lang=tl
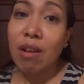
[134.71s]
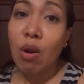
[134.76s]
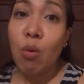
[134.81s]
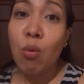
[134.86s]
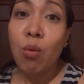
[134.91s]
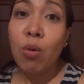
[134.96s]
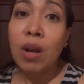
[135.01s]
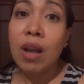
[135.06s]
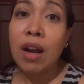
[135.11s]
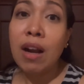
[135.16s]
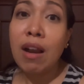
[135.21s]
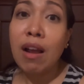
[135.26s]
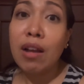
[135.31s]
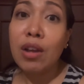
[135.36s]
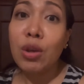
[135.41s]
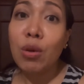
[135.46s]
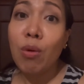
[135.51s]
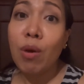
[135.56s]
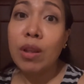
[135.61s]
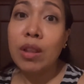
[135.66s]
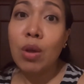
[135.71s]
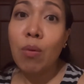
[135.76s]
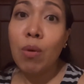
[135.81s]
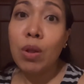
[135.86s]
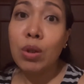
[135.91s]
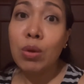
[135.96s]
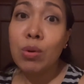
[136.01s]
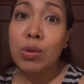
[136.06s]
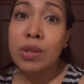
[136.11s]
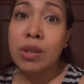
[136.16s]
nakulang lang yung
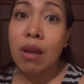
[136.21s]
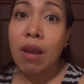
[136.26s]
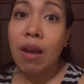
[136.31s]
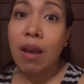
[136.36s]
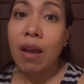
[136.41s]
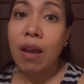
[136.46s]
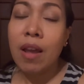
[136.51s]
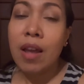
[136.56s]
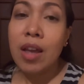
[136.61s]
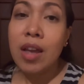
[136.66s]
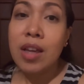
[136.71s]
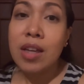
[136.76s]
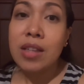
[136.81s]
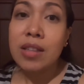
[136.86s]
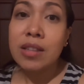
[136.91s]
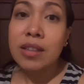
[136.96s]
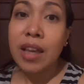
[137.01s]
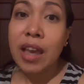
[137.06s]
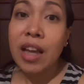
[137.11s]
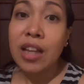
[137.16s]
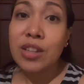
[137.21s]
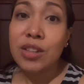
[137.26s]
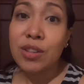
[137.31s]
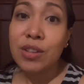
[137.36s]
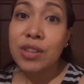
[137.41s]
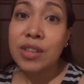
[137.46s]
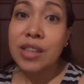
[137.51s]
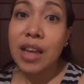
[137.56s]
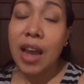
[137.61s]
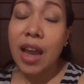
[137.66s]
katawan ko sa, sa
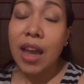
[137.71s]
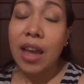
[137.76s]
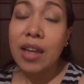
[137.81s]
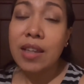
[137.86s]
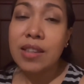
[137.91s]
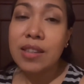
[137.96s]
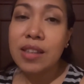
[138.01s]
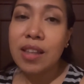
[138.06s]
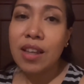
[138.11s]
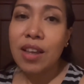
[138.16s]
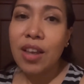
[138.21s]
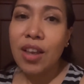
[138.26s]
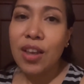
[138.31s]
exercise.